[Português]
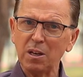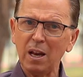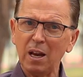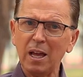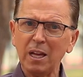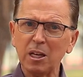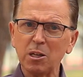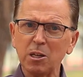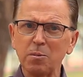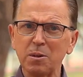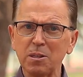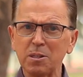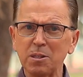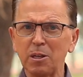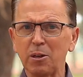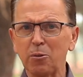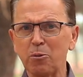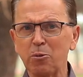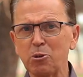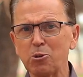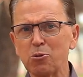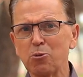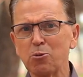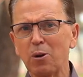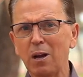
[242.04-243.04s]
lágrimas
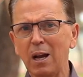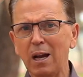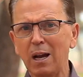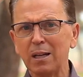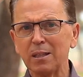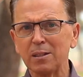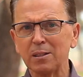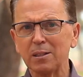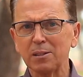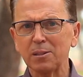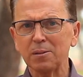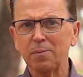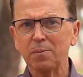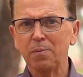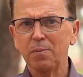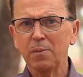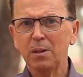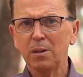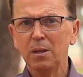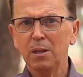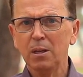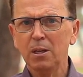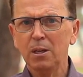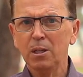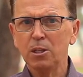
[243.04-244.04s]
serão enxugadas.
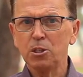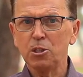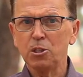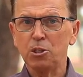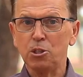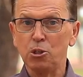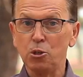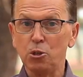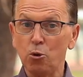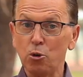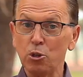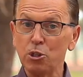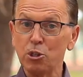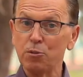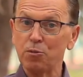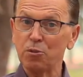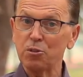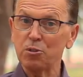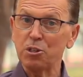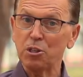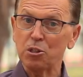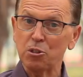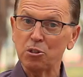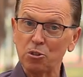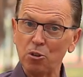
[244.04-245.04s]
Se hoje
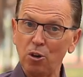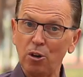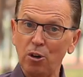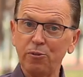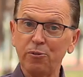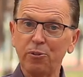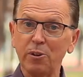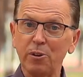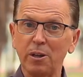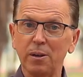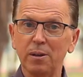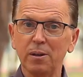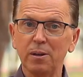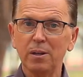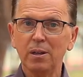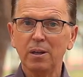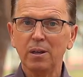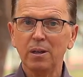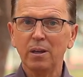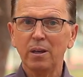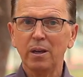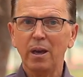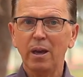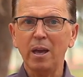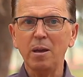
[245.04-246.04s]
você sofre,
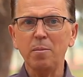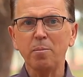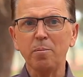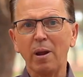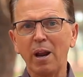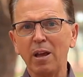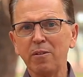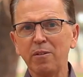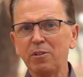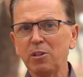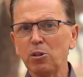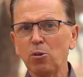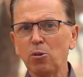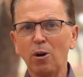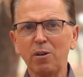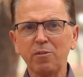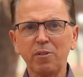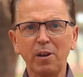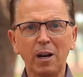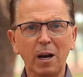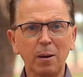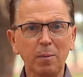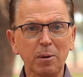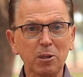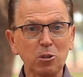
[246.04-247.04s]
em breve não
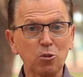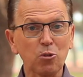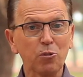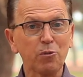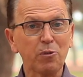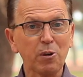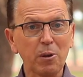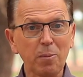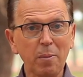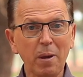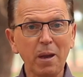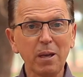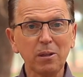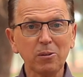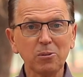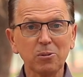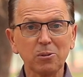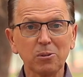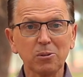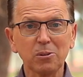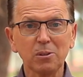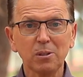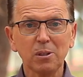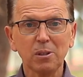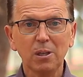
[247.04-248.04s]
haverá mais
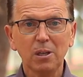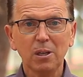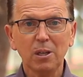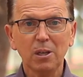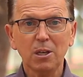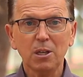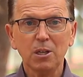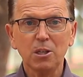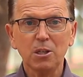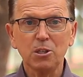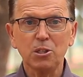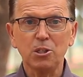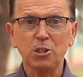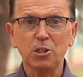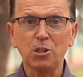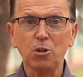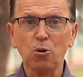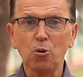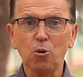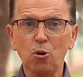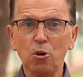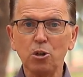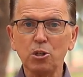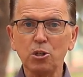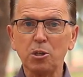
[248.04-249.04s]
sofrimentos. Se
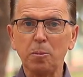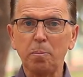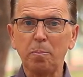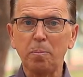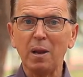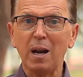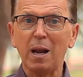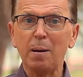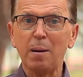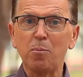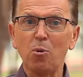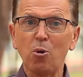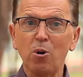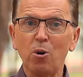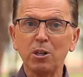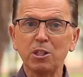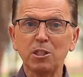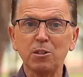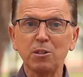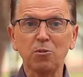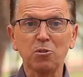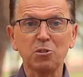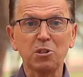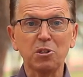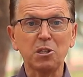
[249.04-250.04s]
hoje, pela
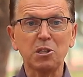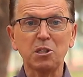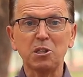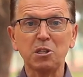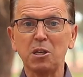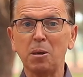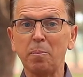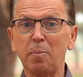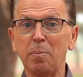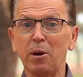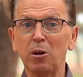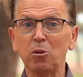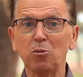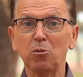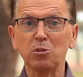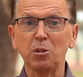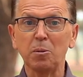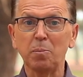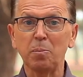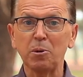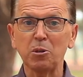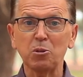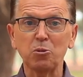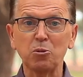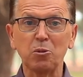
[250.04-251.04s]
morte, você se separou
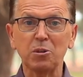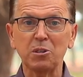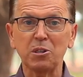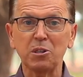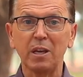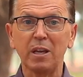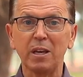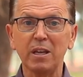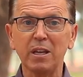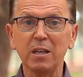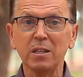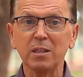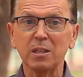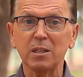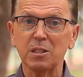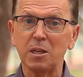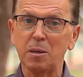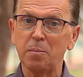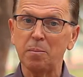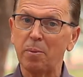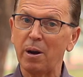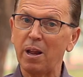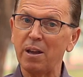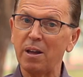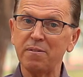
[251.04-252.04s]
de pessoas queridas,
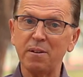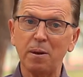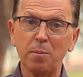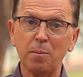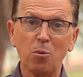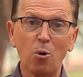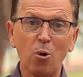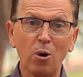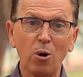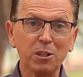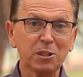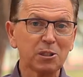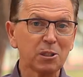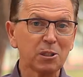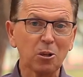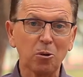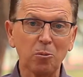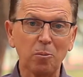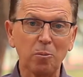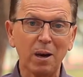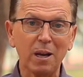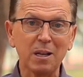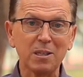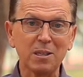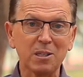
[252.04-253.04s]
em breve a morte
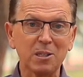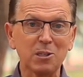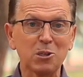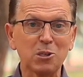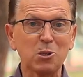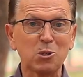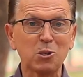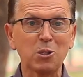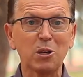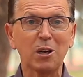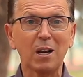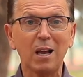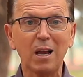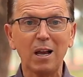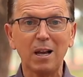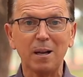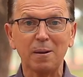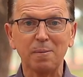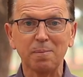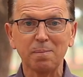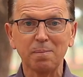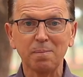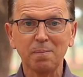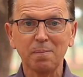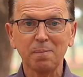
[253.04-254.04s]
não mais existirá.